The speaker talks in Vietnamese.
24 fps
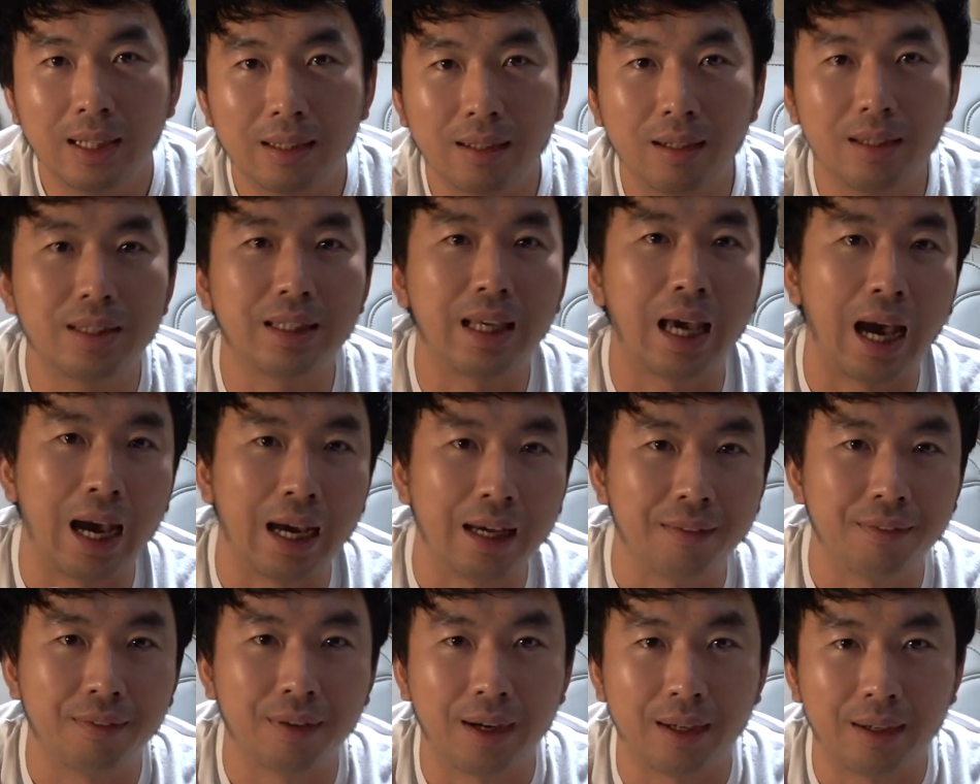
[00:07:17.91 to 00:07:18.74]
nó
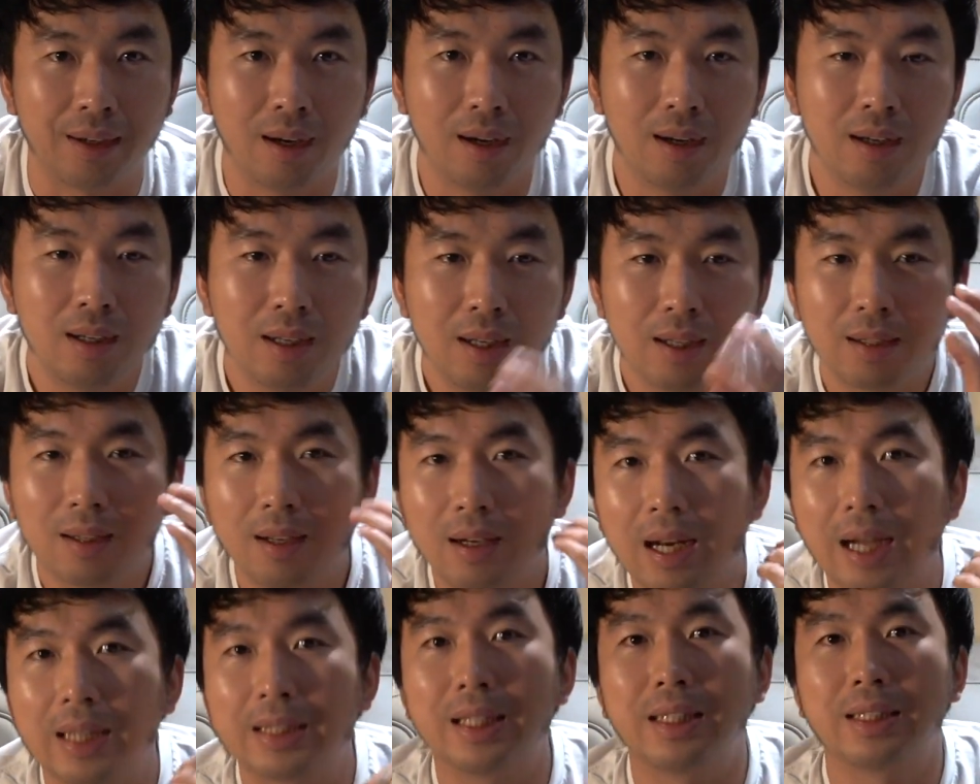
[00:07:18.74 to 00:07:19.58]
chạy và nó nó
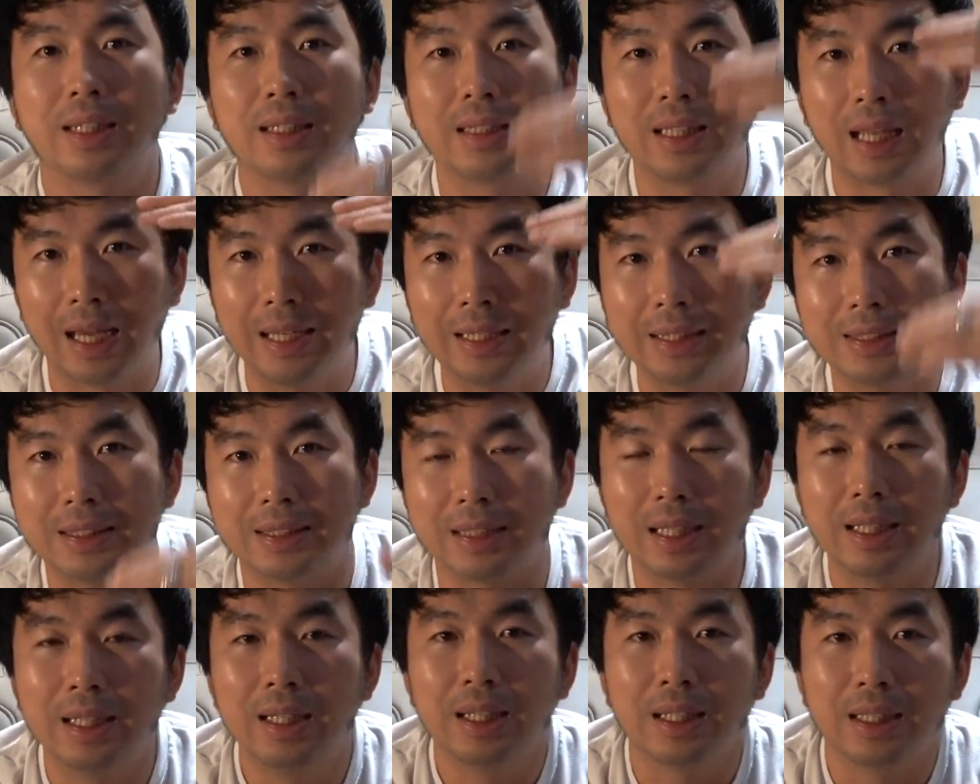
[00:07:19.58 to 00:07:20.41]
lăn trên cơ thể người
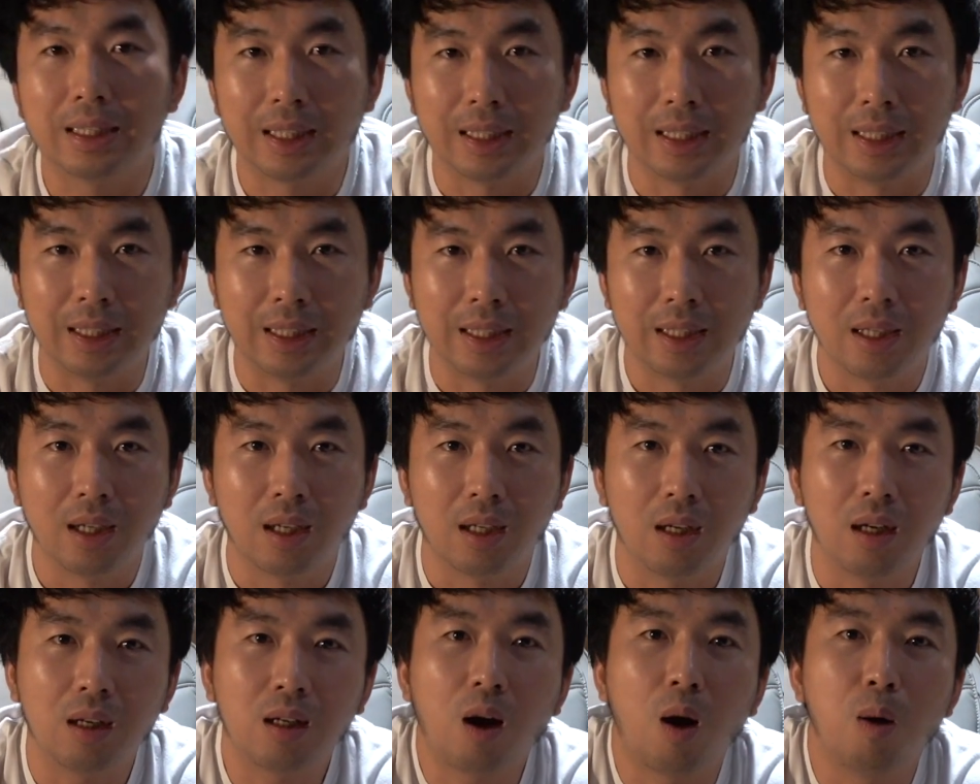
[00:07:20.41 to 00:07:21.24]
á thì
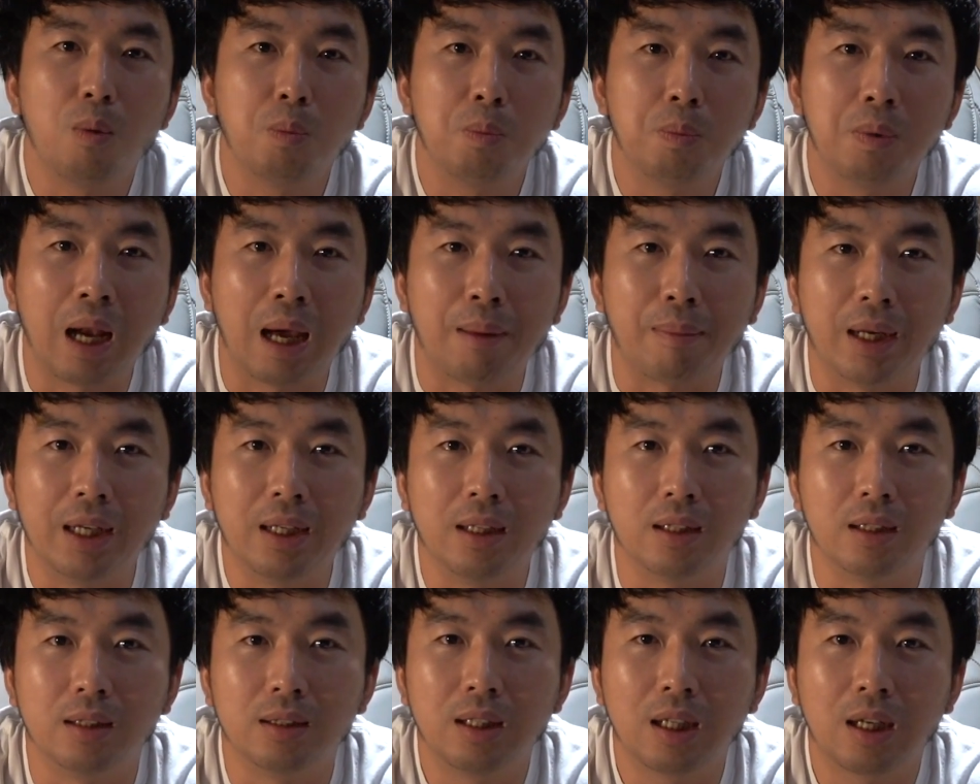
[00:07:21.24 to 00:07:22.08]
nó không làm ảnh
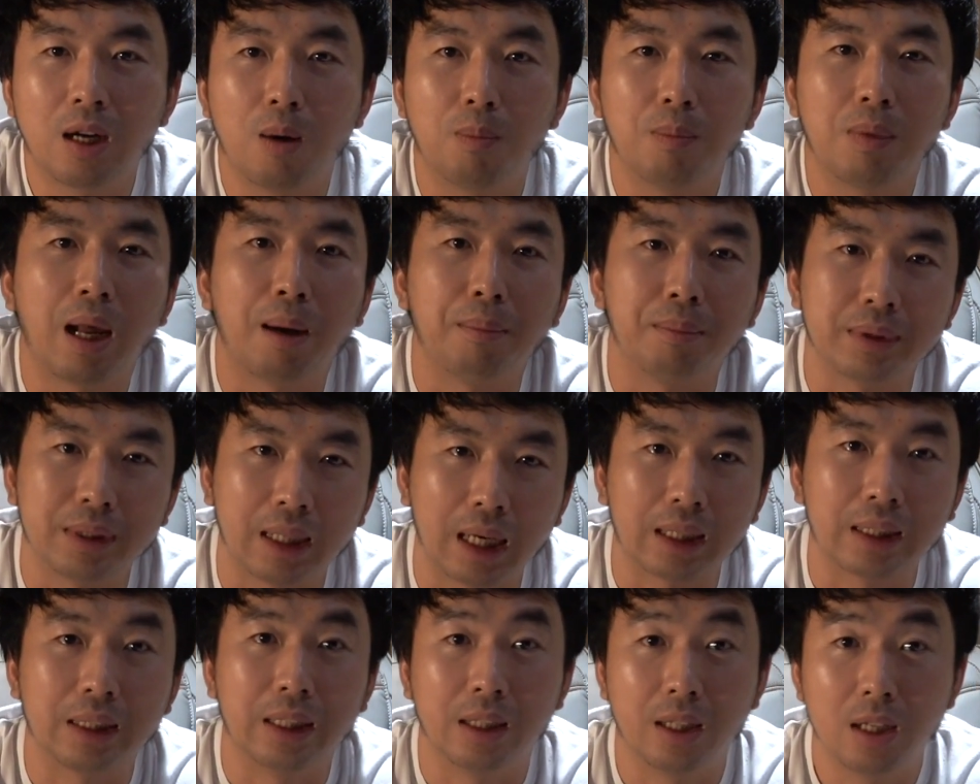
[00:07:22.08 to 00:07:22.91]
hưởng nó không làm
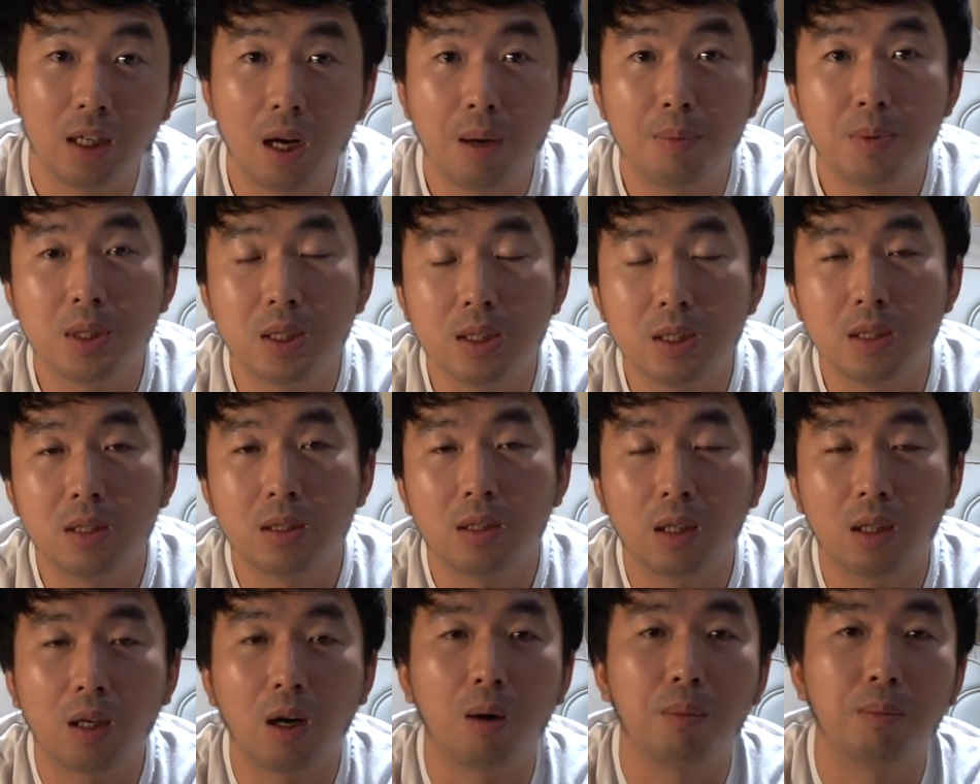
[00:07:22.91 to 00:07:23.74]
chặt những khớp xương
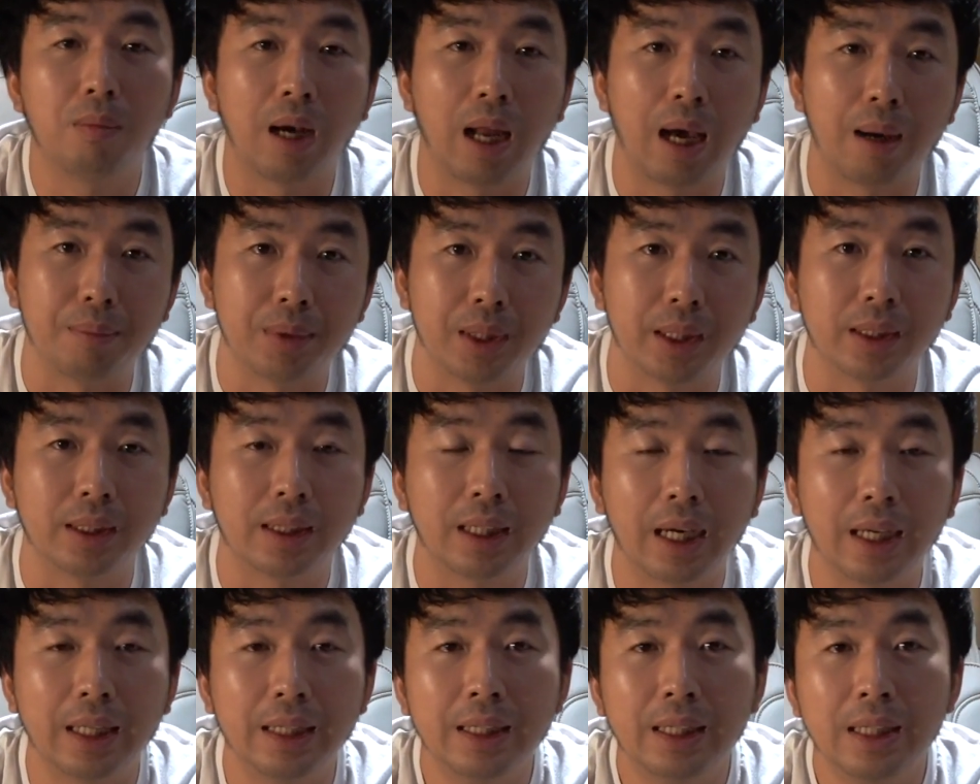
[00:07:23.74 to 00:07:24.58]
nó không làm những
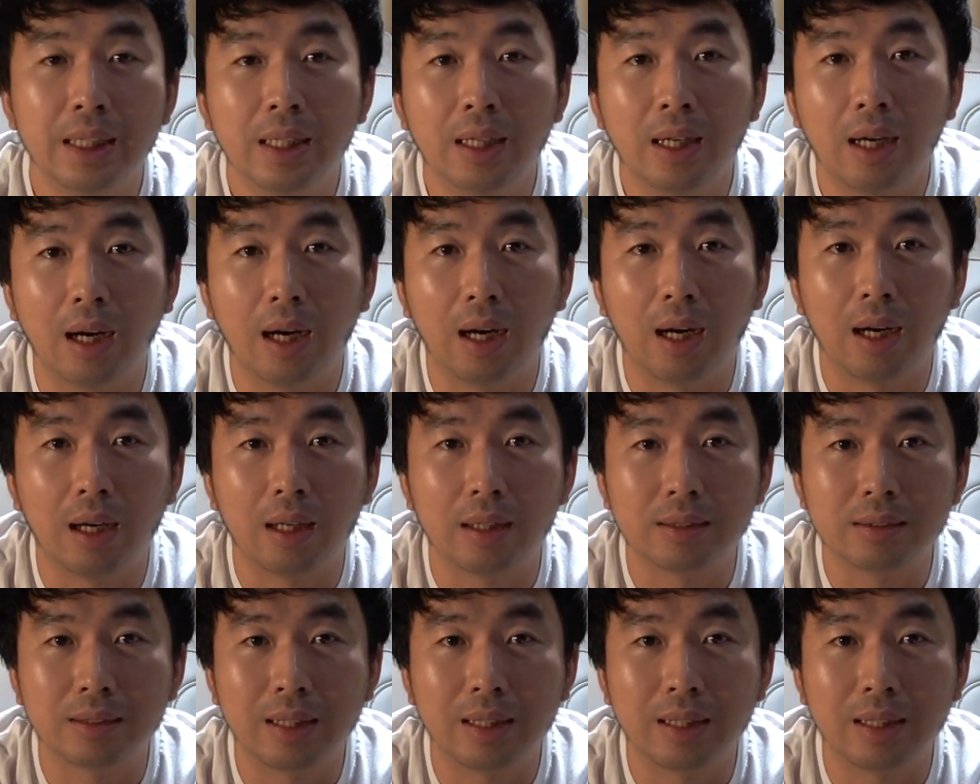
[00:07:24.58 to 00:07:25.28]
cái uh,